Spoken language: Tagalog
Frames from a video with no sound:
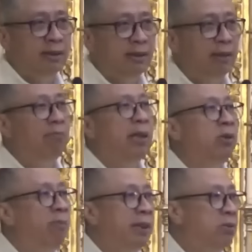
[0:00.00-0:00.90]
bato-bato
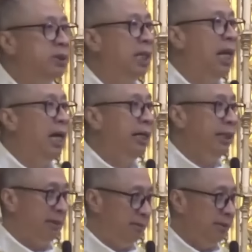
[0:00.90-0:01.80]
sa langit.
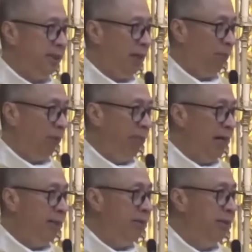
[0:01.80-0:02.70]
Hindi po ba ano?
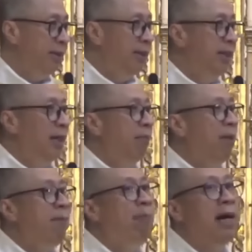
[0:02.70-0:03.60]
May
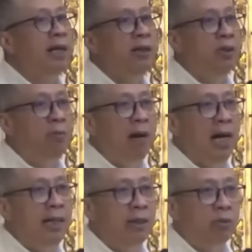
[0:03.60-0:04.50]
paring dumaan na
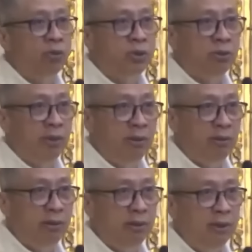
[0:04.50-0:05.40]
gusto nyo?
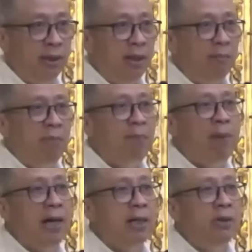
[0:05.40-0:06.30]
May paring
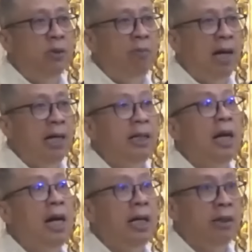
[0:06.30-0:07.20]
dumaan na
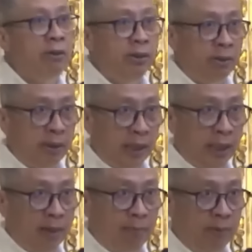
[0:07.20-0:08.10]
ayaw nyo? Hindi
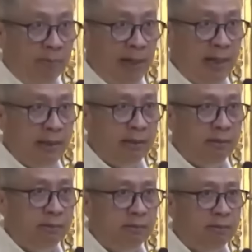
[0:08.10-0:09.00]
po ba?
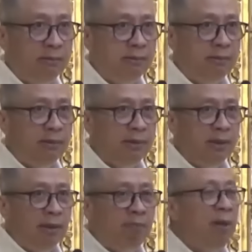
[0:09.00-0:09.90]
May
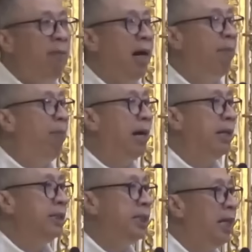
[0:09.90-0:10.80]
mga paring
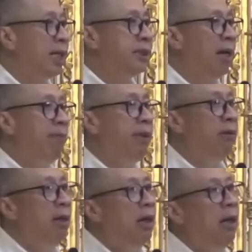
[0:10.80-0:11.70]
sinasabi nyo,
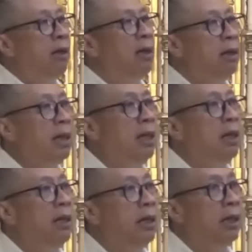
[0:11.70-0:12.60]
hanggang kailan
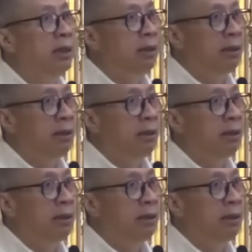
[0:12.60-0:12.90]
kaya yan?